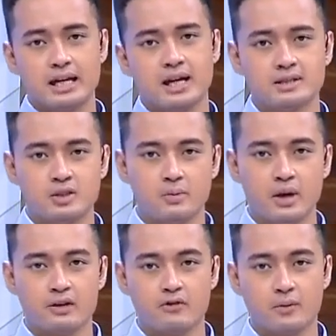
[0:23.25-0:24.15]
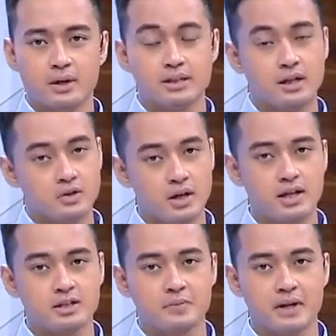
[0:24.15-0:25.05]
dengan sejumlah informasi dan
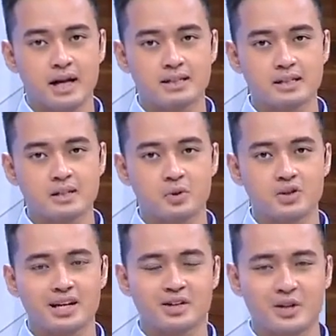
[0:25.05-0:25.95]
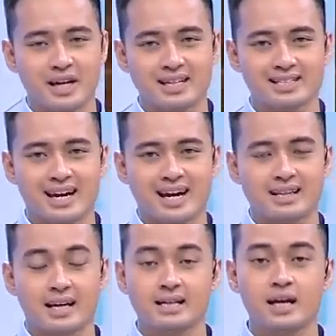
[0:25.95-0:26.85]
juga inspirasi seputar dunia kesehatan.